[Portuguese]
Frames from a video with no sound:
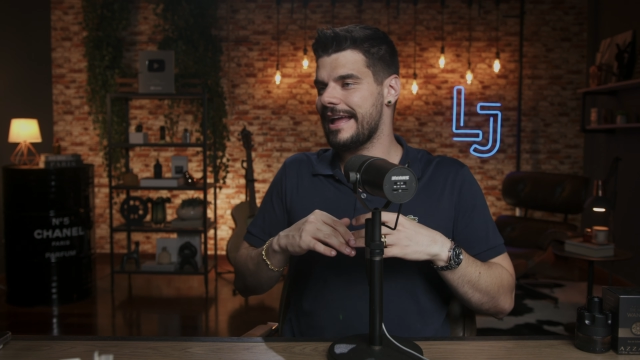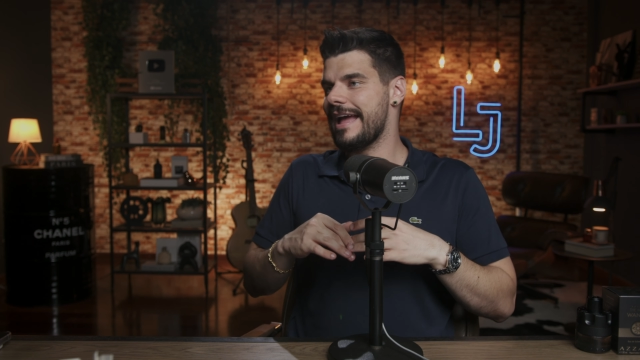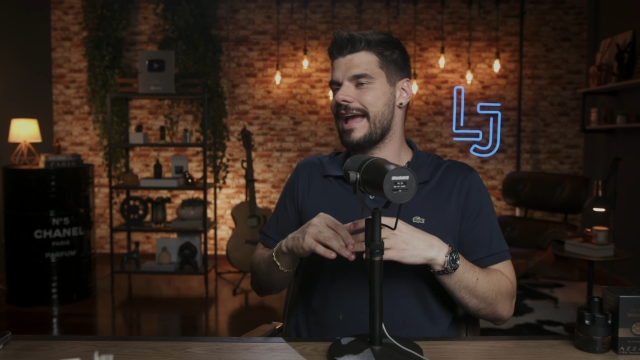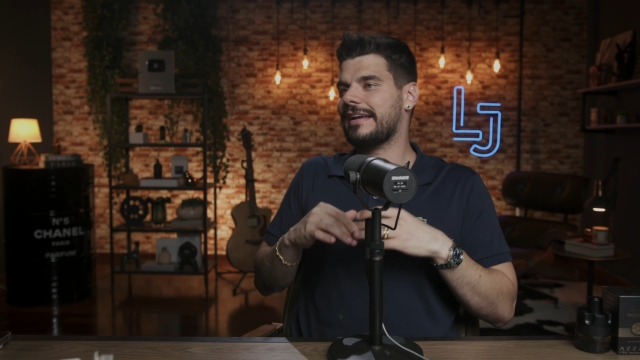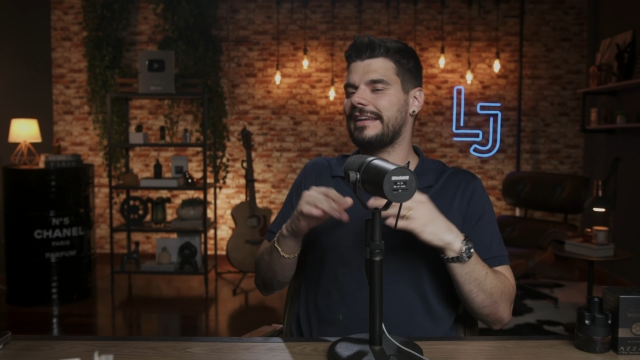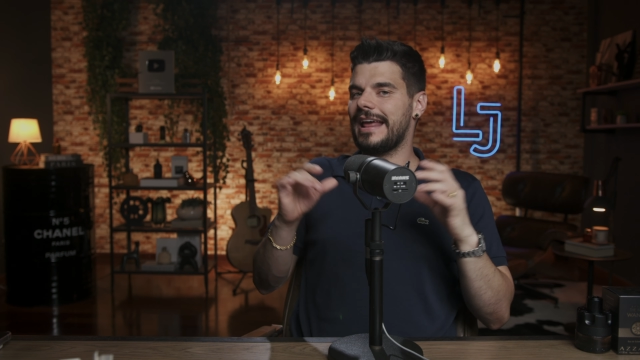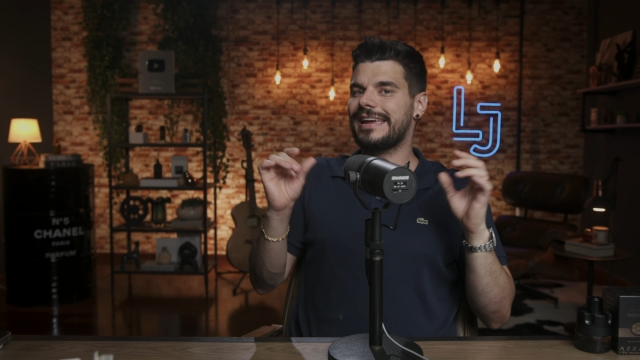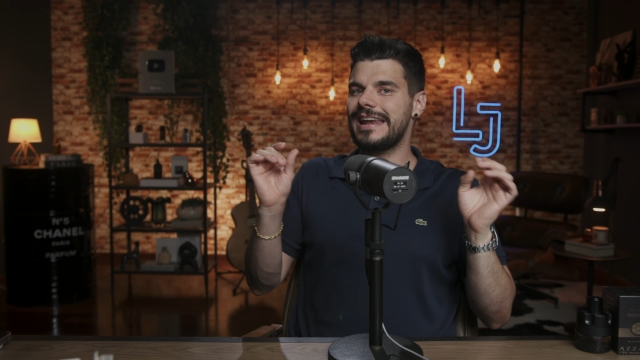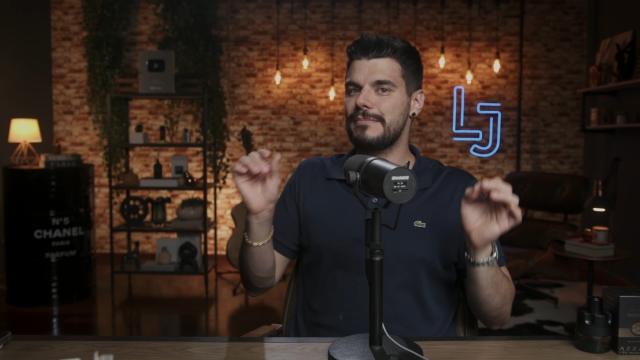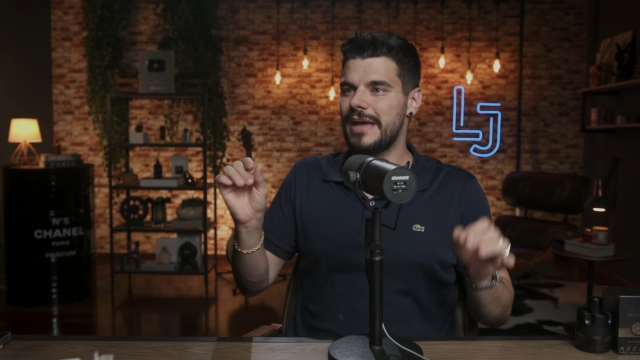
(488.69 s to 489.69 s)
É, é que nem
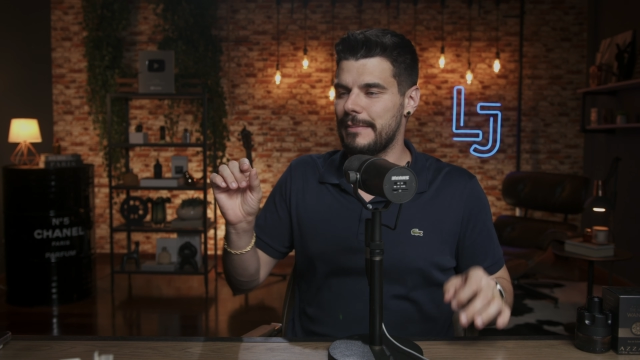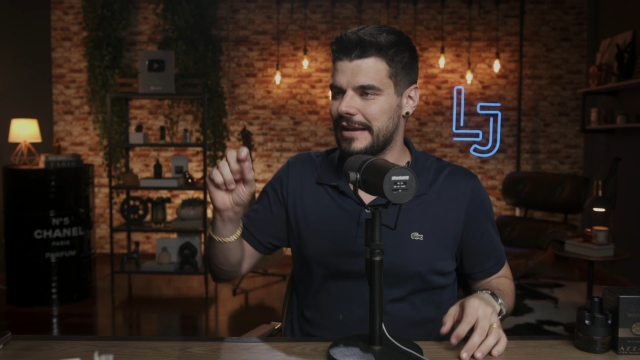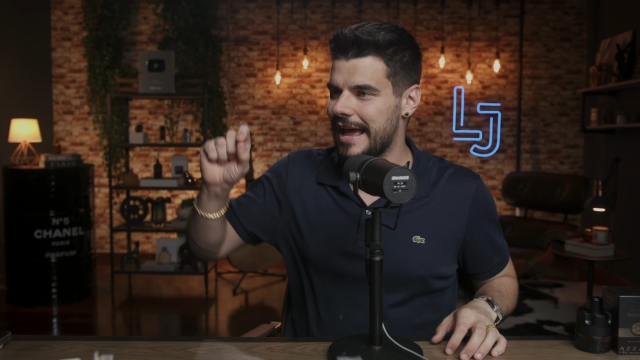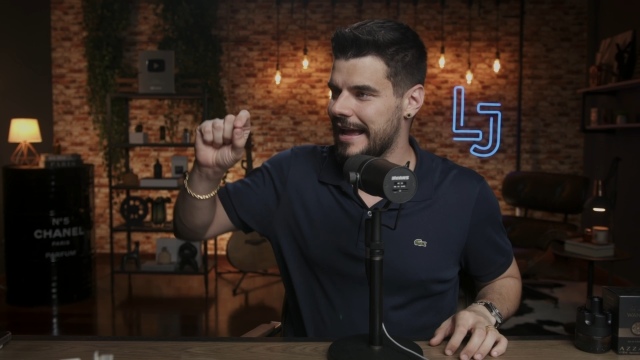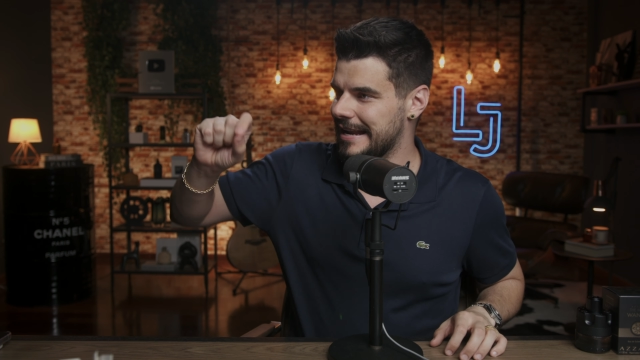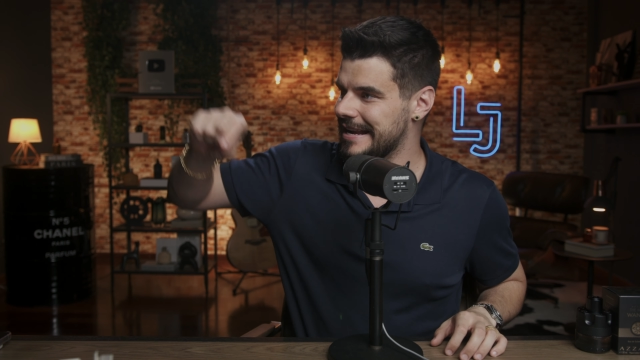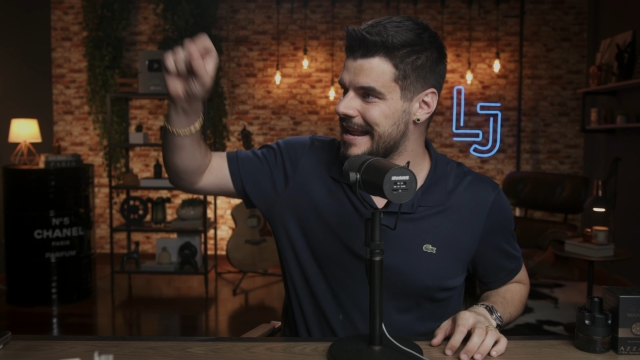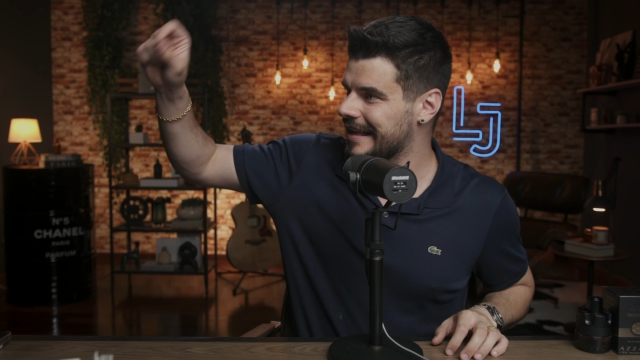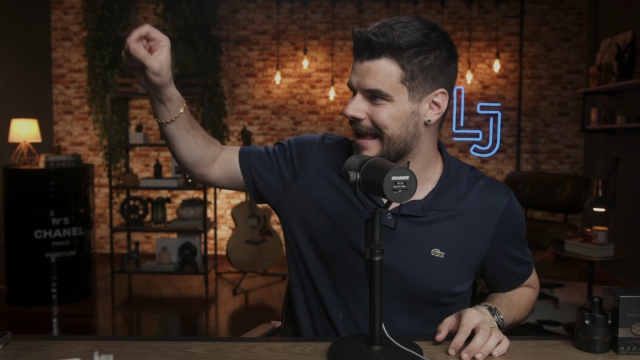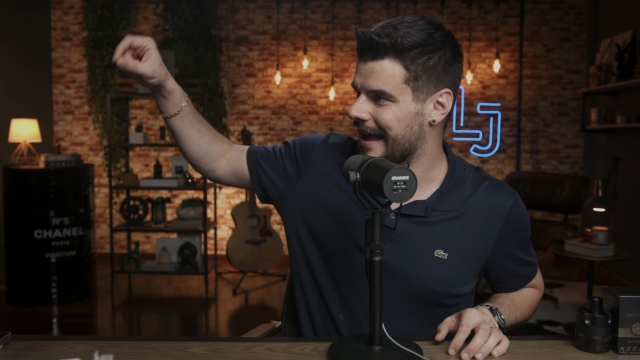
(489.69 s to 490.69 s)
aquele meme, né?
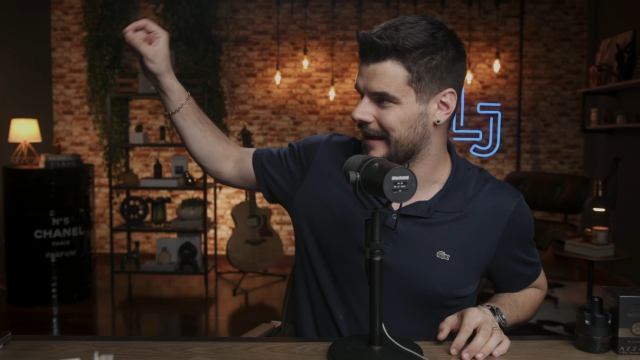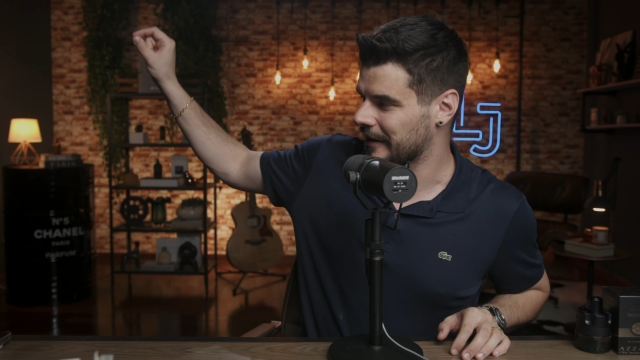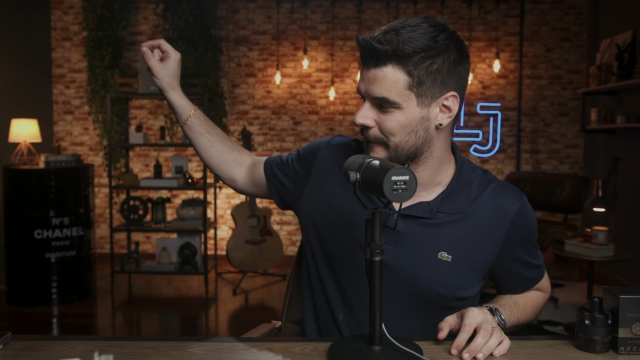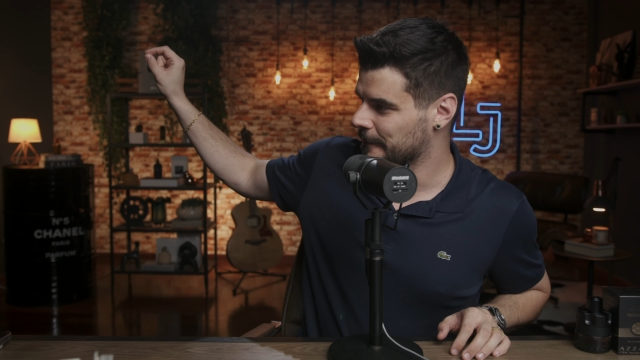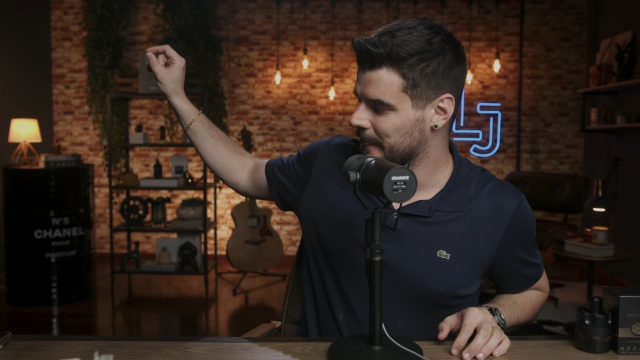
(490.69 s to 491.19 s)
Ninguém